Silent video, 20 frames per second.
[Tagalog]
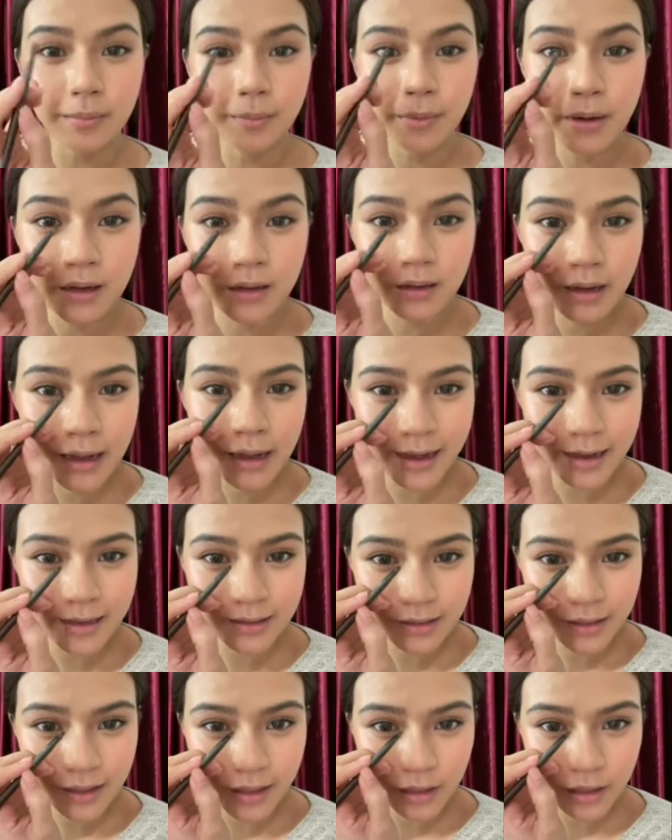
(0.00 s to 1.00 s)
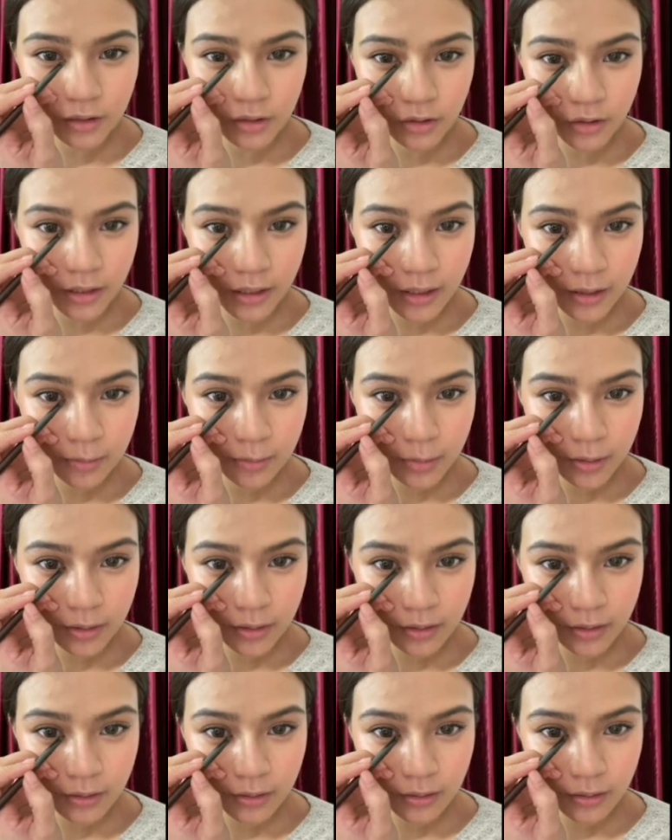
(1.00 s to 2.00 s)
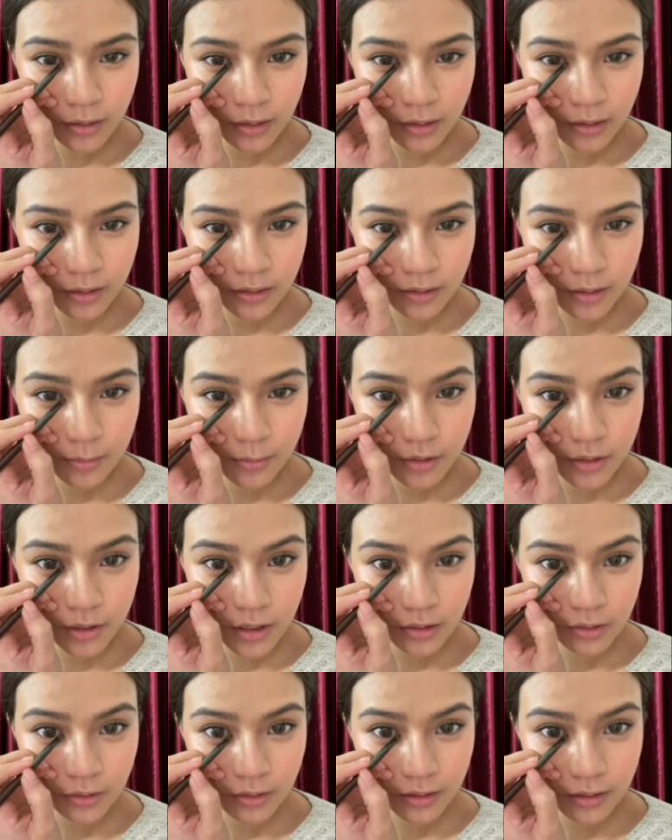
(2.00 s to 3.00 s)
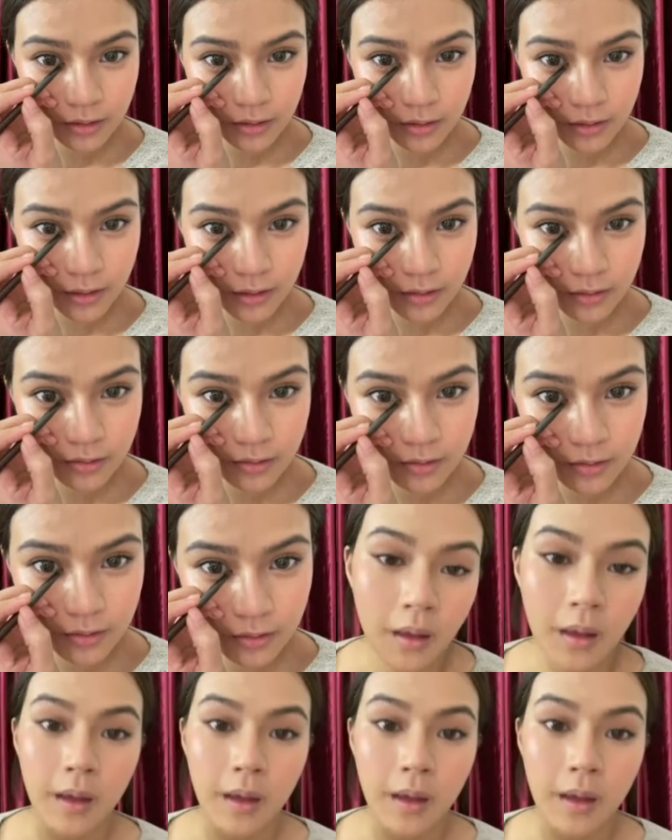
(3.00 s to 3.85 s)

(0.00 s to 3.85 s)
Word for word: Parang cat eye looking but hindi masyadong intense.